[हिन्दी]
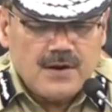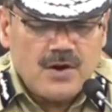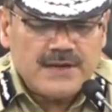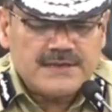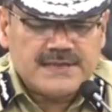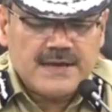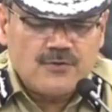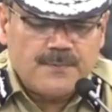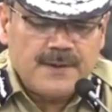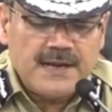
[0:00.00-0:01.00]
और इसके
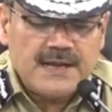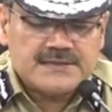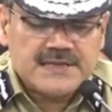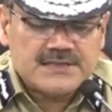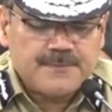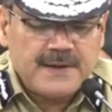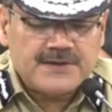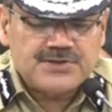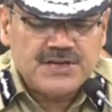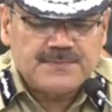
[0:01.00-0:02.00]
ऊपर एक
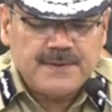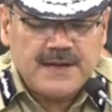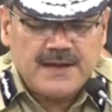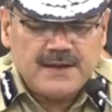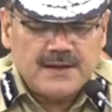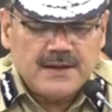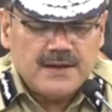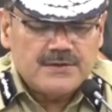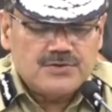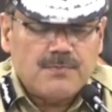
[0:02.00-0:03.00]
सस्पेक्ट शीट भी है
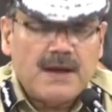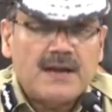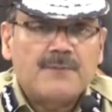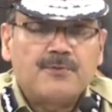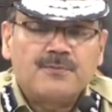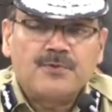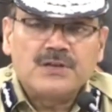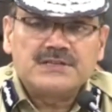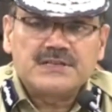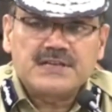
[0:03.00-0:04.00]
जो बालापुर
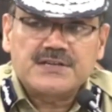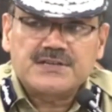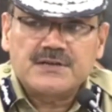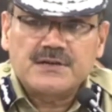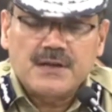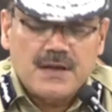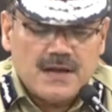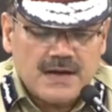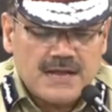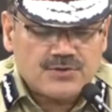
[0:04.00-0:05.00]
पुलिस स्टेशन
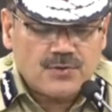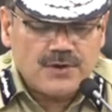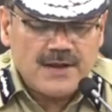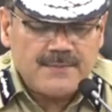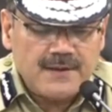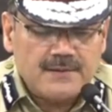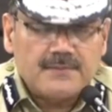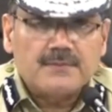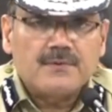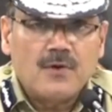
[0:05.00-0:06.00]
राजकोंडा
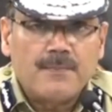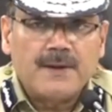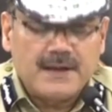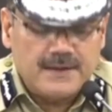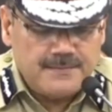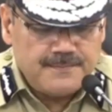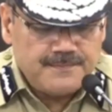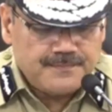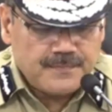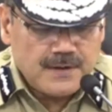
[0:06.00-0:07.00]
में ओपन है
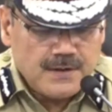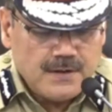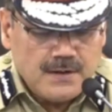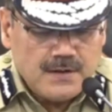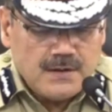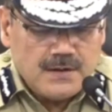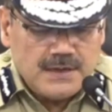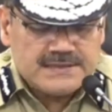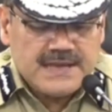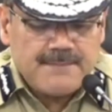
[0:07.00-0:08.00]

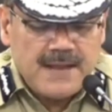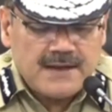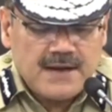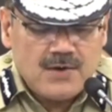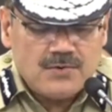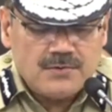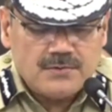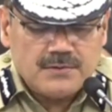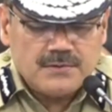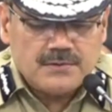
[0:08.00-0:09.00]
इसका
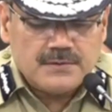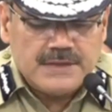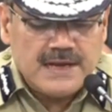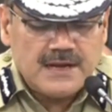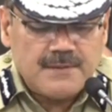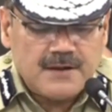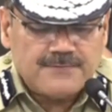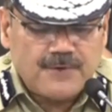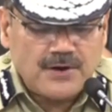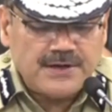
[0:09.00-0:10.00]
बैकग्राउंड ये लगभग
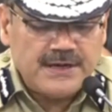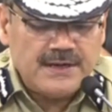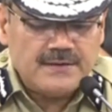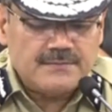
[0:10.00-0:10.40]
40